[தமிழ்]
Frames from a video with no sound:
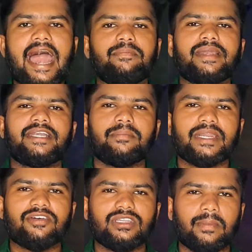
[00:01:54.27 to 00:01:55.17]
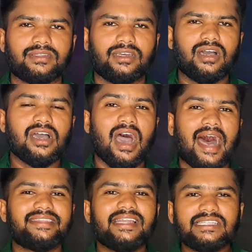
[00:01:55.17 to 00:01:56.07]
ஆட் பண்ணிட்ட பிறகு வந்து பார்த்தீங்கன்னா
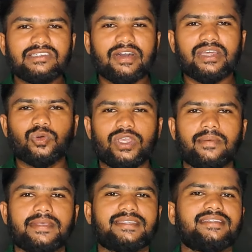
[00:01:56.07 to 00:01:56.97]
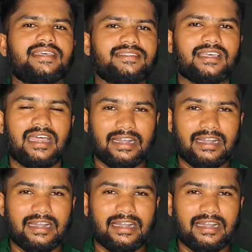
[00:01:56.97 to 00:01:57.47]
அதுலேருந்து வரக்கூடிய மெசேஜஸ்